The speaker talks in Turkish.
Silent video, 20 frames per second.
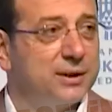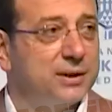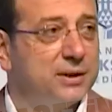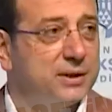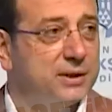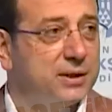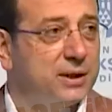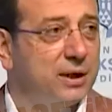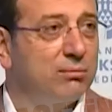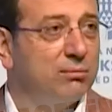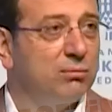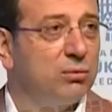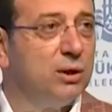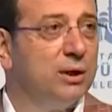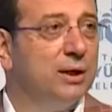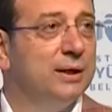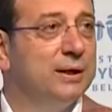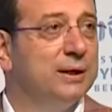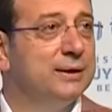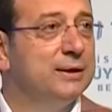
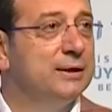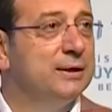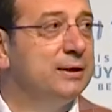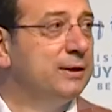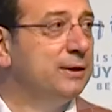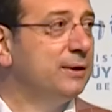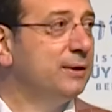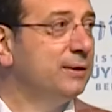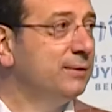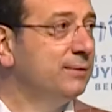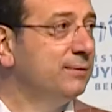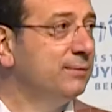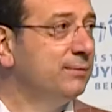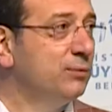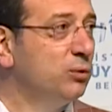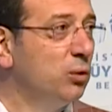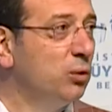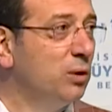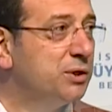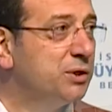İstanbul'a e,
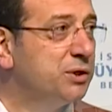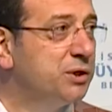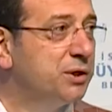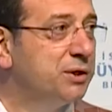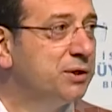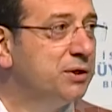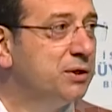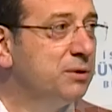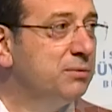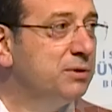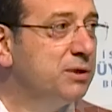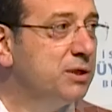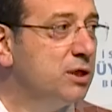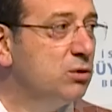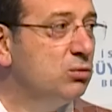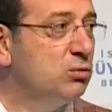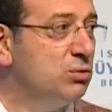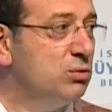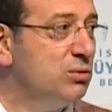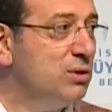yola çıktığımız
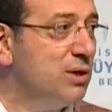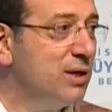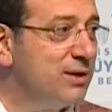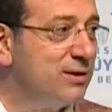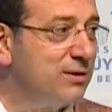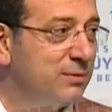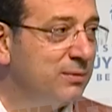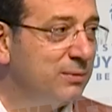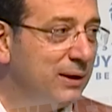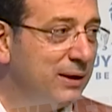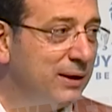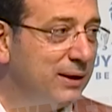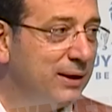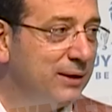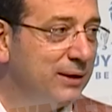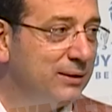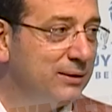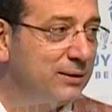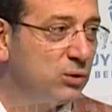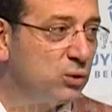ilk günden
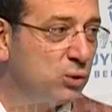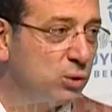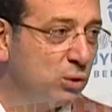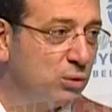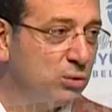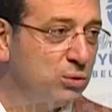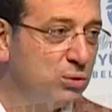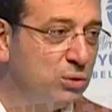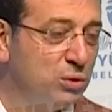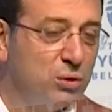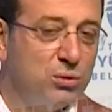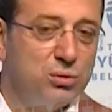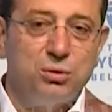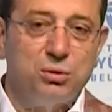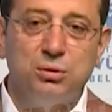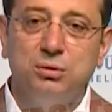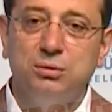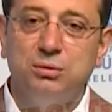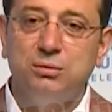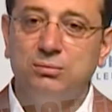itibaren çok
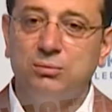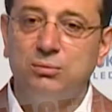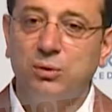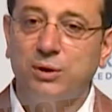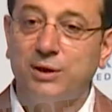yönlü bu